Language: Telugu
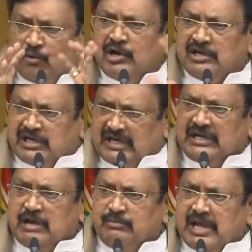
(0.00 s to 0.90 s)
ఓన్
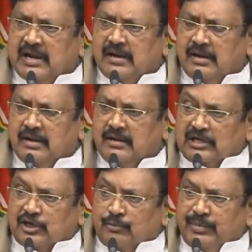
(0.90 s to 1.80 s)
కింగ్డమ్ దేర్
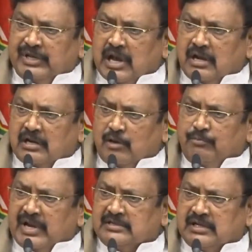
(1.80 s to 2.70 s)
డాక్టర్ బిఆర్
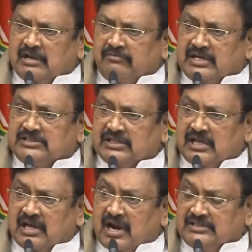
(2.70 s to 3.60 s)
అంబేద్కర్
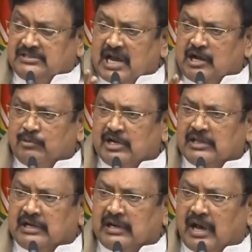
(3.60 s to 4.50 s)
విరచిత రాజ్యాంగం
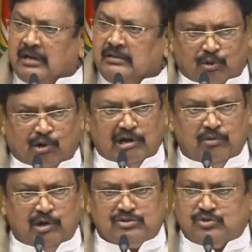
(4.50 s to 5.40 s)
ఉన్నది ఇక్కడ తోలు
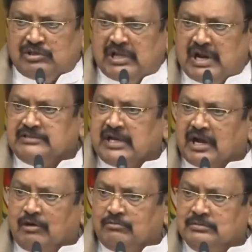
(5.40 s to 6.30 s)
ఒలుస్తుంది
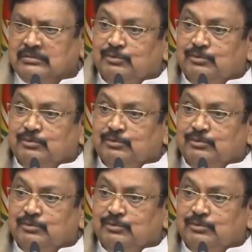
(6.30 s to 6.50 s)
రాజ్యాంగం